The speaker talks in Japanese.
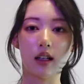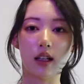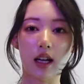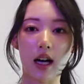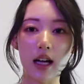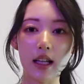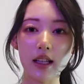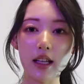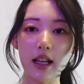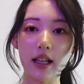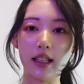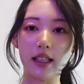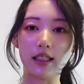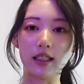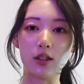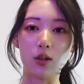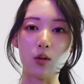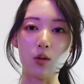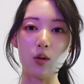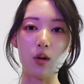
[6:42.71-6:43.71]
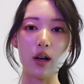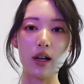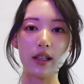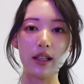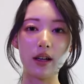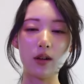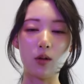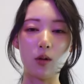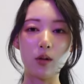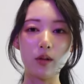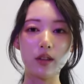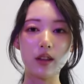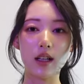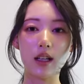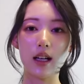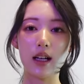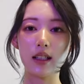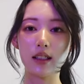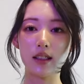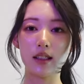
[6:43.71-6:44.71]
かなり底がねこんな
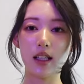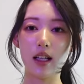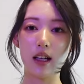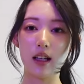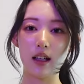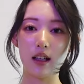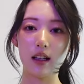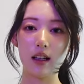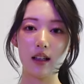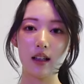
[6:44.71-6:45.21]
感じで